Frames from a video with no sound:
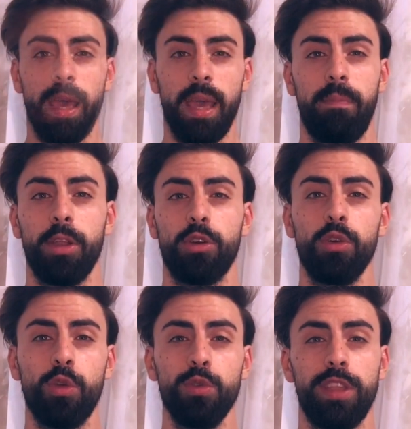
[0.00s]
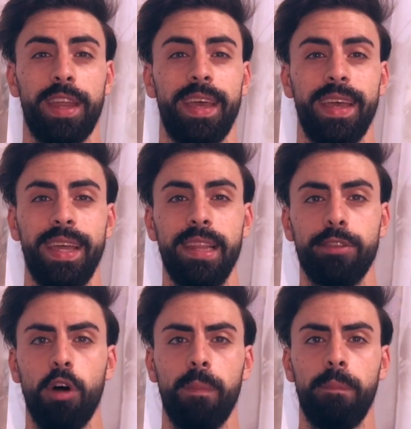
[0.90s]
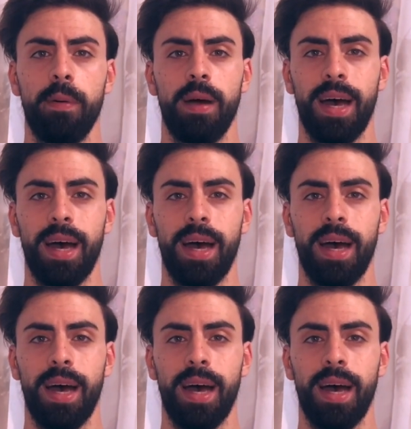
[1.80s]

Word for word: E per concludere il top